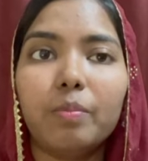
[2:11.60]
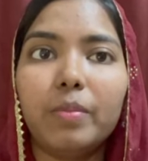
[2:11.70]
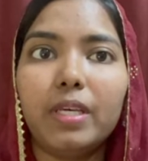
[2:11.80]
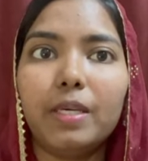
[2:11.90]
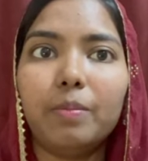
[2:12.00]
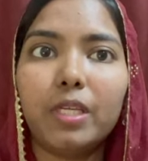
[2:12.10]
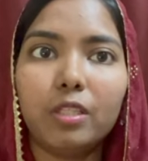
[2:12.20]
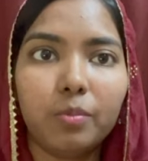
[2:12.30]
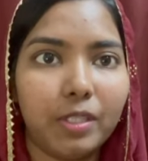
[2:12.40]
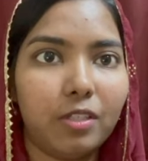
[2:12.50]
మీ
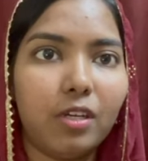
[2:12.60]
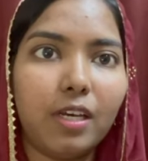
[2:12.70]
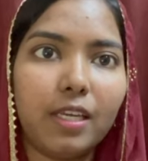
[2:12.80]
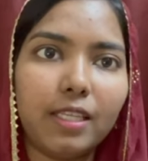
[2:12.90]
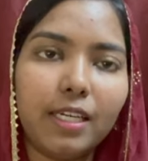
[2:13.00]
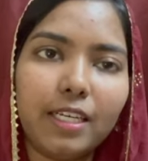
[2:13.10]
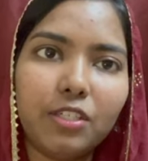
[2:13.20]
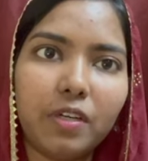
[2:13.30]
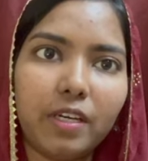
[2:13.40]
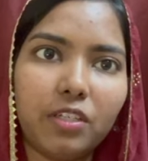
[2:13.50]
బంధుమిత్రులకి
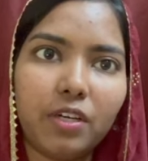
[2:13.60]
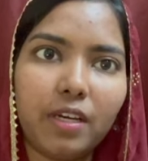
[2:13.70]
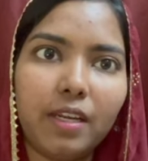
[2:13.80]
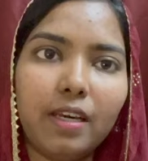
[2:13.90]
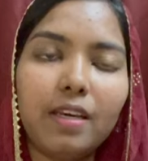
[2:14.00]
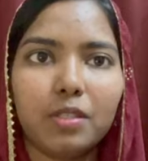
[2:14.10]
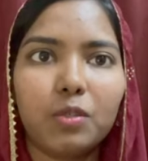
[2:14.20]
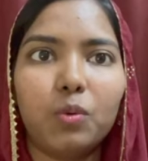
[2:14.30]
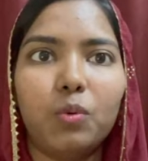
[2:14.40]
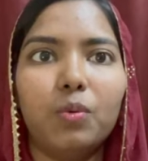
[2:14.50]
అందరికీ షేర్ చేయండి
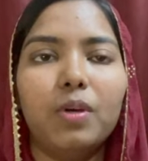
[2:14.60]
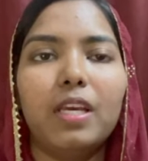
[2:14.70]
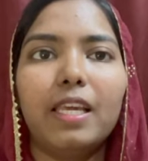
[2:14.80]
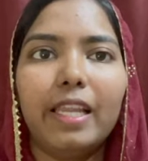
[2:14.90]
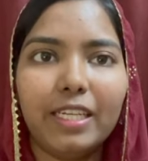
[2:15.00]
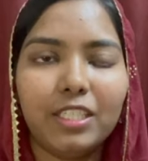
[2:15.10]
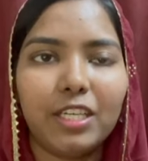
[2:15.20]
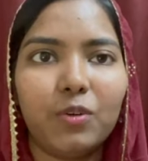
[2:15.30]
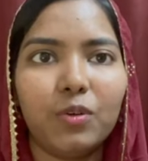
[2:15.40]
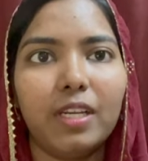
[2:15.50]
సో లేట్
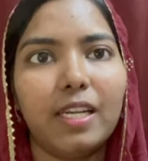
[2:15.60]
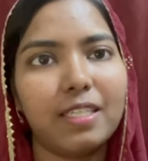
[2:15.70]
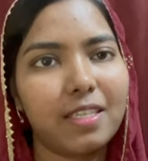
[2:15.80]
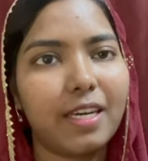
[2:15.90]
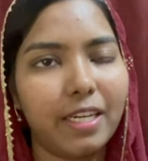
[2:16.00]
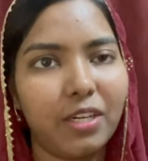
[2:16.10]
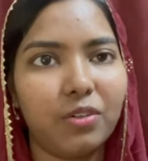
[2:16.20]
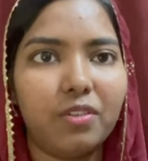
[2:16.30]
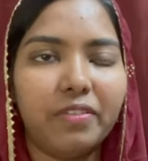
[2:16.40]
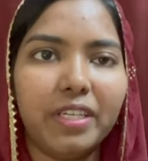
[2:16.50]
చేయకుండా లెట్స్ గెట్ ఇన్
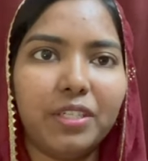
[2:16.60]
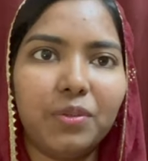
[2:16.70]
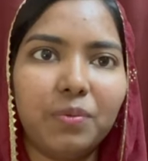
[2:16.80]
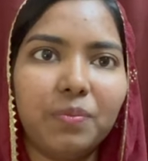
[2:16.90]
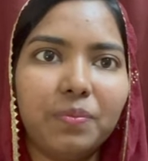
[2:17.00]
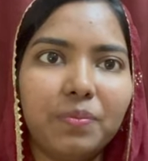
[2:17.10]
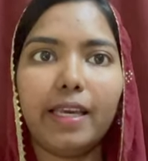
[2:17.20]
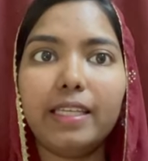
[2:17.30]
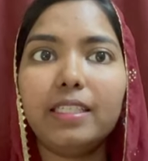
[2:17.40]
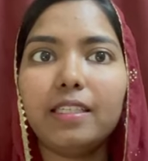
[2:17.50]
టు ద వీడియో
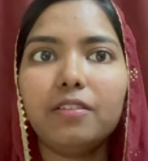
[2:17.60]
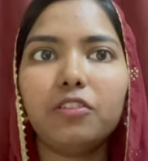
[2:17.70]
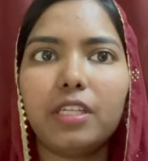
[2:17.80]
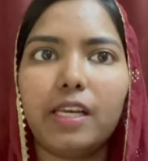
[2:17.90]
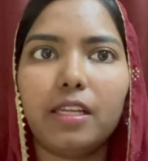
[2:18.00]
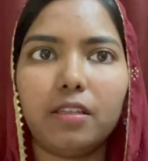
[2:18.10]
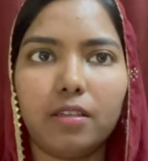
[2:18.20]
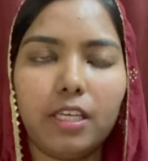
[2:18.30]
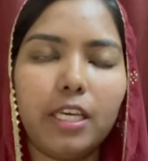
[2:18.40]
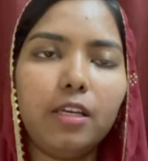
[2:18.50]
ఎయిటీన్త్ రీన్
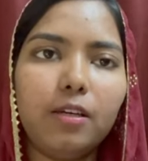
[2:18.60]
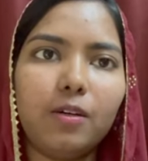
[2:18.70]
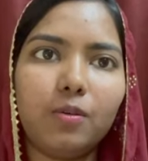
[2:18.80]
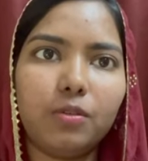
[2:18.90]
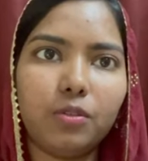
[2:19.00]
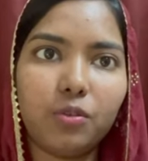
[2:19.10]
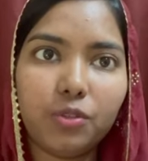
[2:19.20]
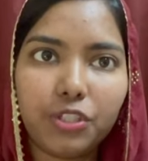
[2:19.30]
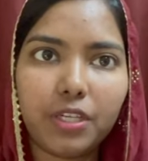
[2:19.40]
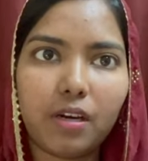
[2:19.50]
కింగ్
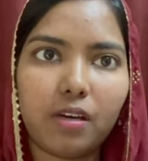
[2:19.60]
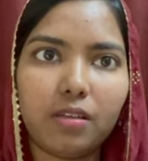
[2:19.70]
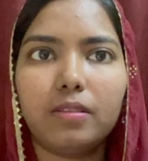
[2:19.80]
ఓషియా